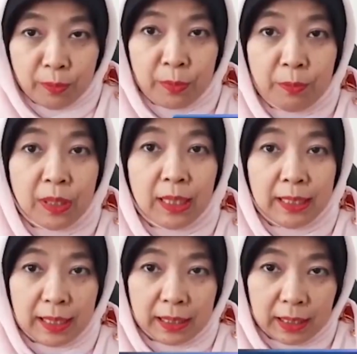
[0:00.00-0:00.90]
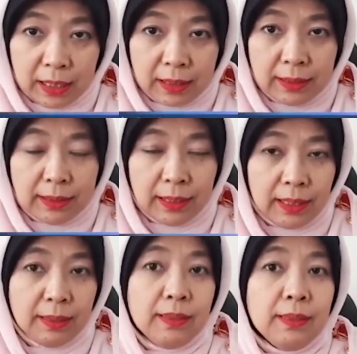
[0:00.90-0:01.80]
membekali anak-anak
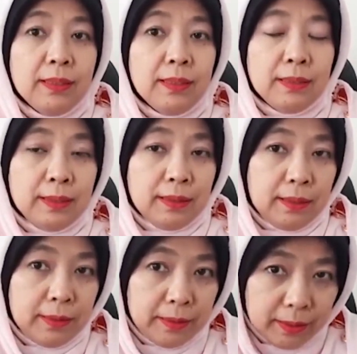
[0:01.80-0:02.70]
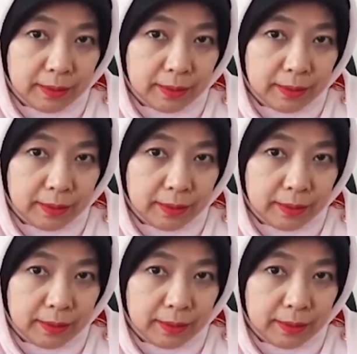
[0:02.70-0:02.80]
dengan uh,